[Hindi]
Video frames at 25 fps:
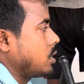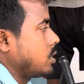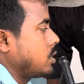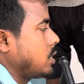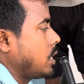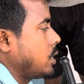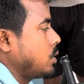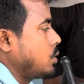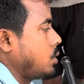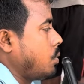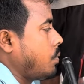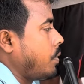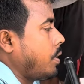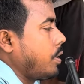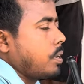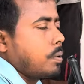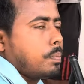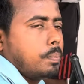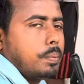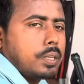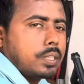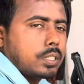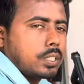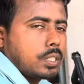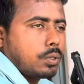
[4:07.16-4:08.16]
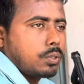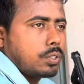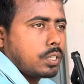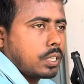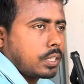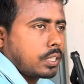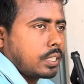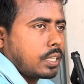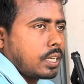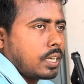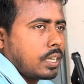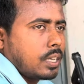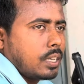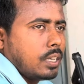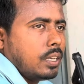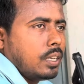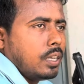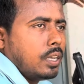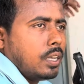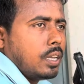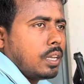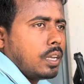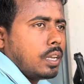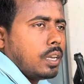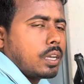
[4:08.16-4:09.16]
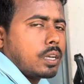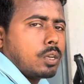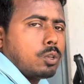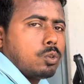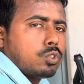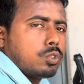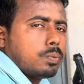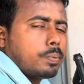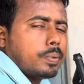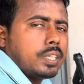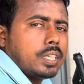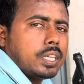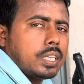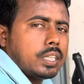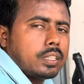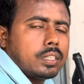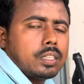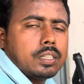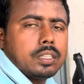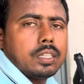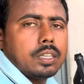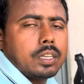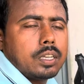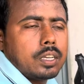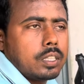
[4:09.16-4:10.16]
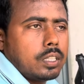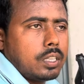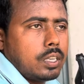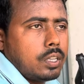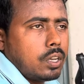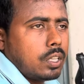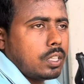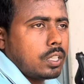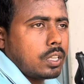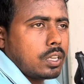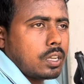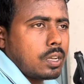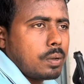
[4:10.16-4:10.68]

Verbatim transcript: के साथ जो वाटर मिक्स हो सकता है लेकिन उसमें ज़्यादातर दिक्कत नहीं अदर